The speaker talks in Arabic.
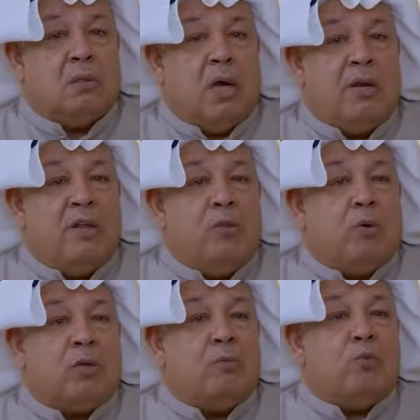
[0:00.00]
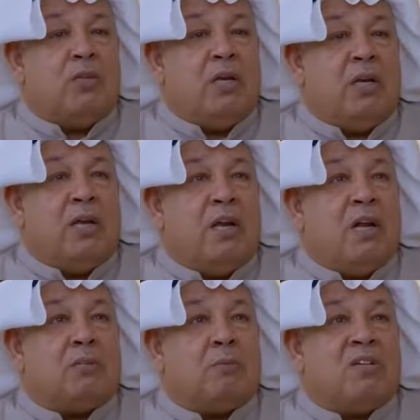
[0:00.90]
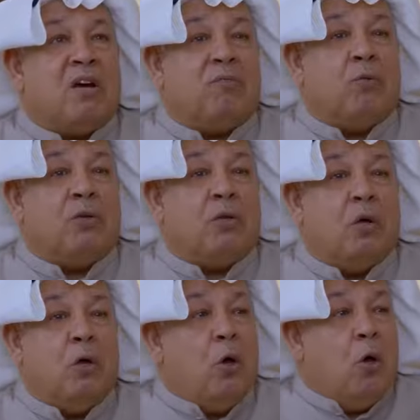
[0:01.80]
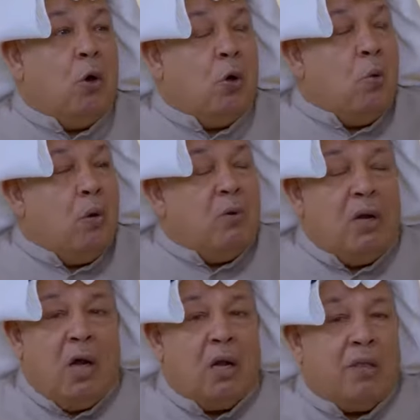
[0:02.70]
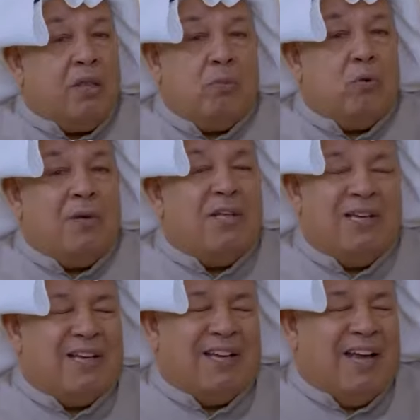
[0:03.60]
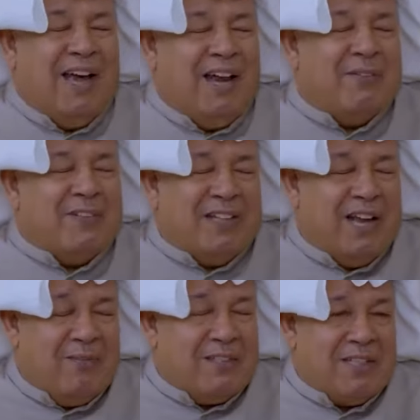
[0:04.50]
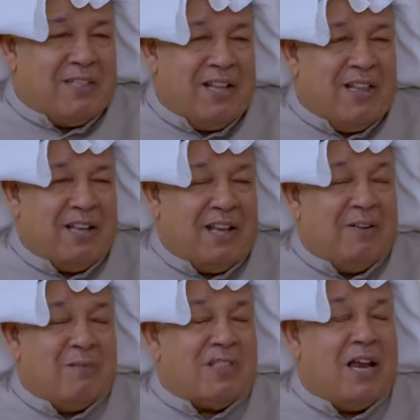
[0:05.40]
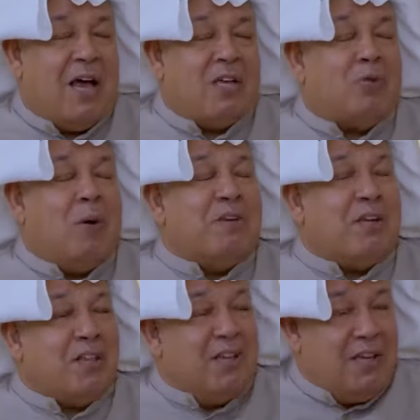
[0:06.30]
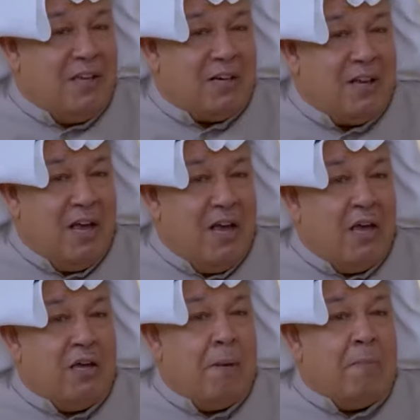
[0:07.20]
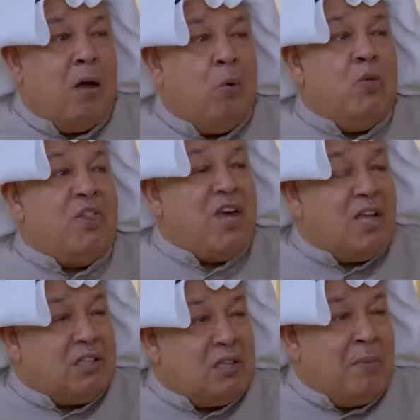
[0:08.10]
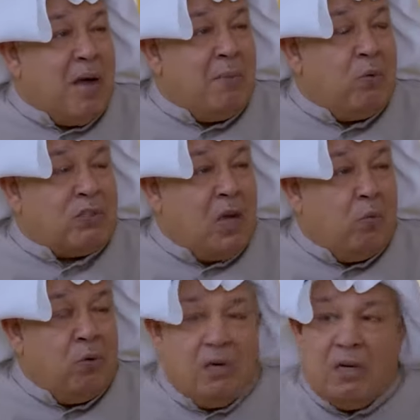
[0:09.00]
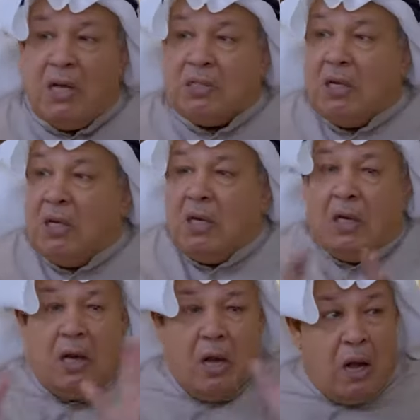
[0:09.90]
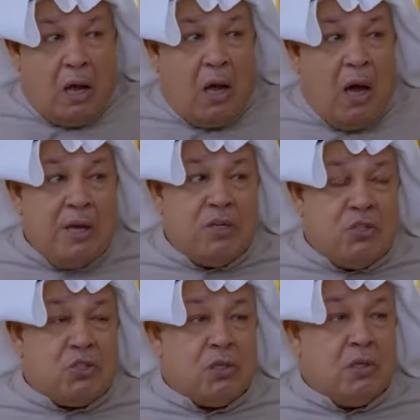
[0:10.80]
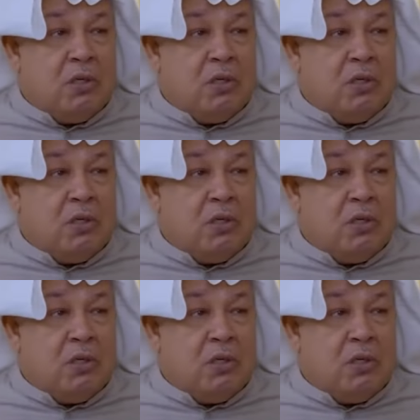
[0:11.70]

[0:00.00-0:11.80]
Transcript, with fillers: كان ذوقي مو زين لان الناس ما شافوني هو الان القضيه مو بس احنا ما نتكلم عن تزكية الذات الحين المسألة أسوأ بكثير هي محو الذات تماما وتحول الناس إلى الخارج